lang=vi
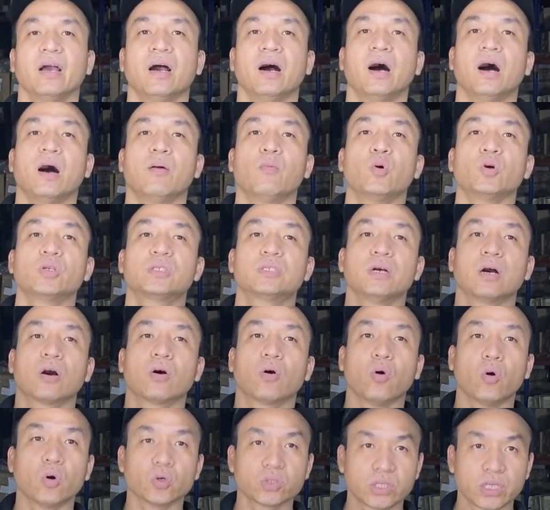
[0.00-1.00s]
ở môi
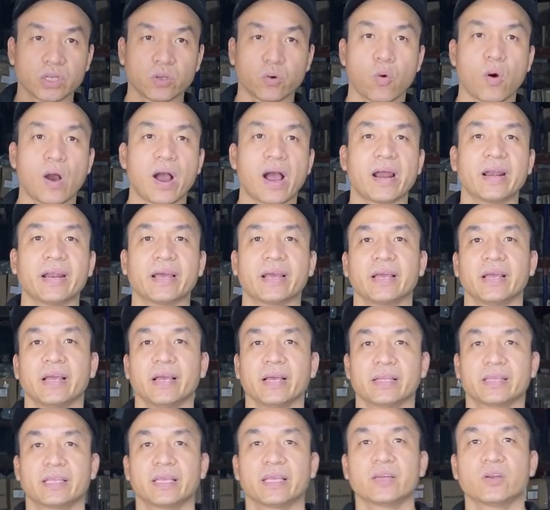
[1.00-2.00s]
trường oxy hóa này
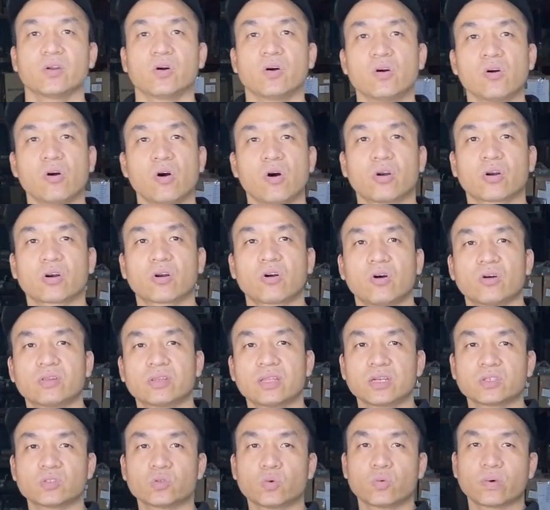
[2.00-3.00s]
thì nó còn có
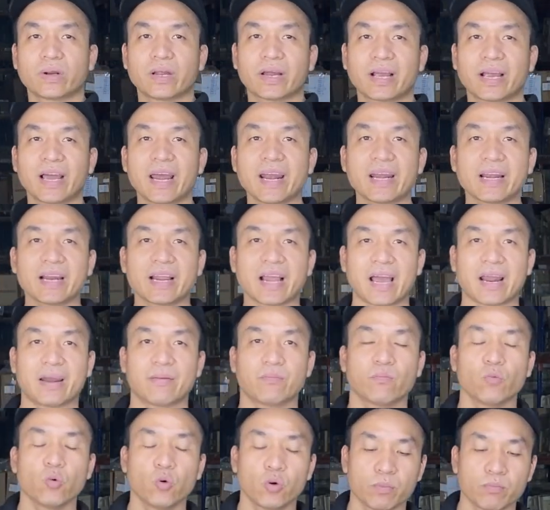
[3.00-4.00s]
tác dụng là ngăn cản
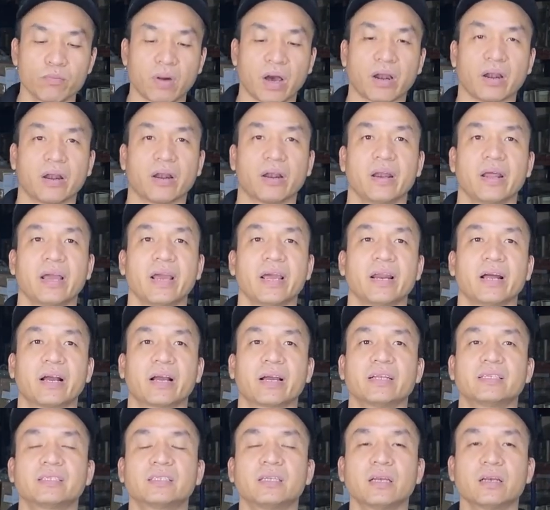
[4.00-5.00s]
bụi bẩn hay là
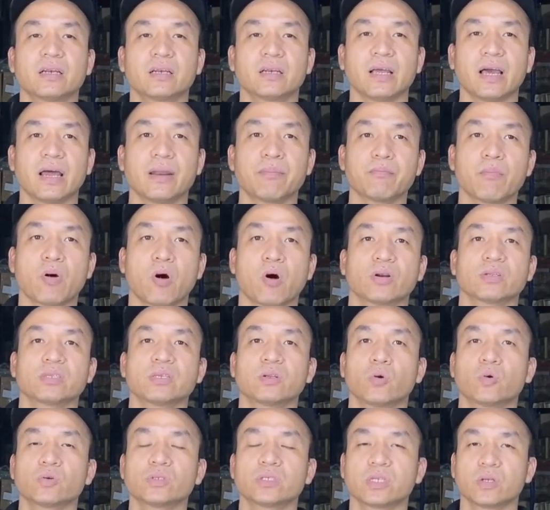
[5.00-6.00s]
cái chất ăn mòn,
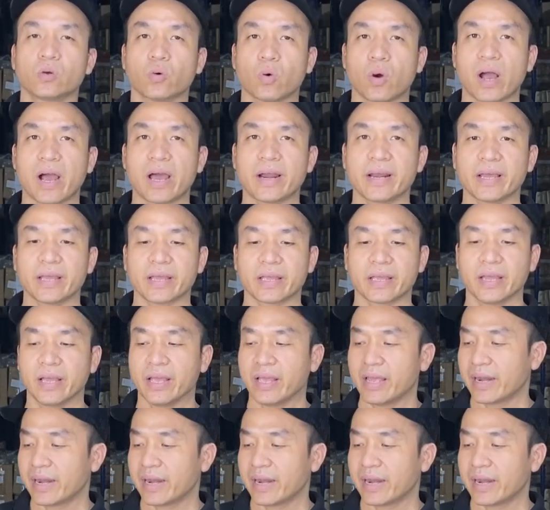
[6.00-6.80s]
chất oxy hóa này,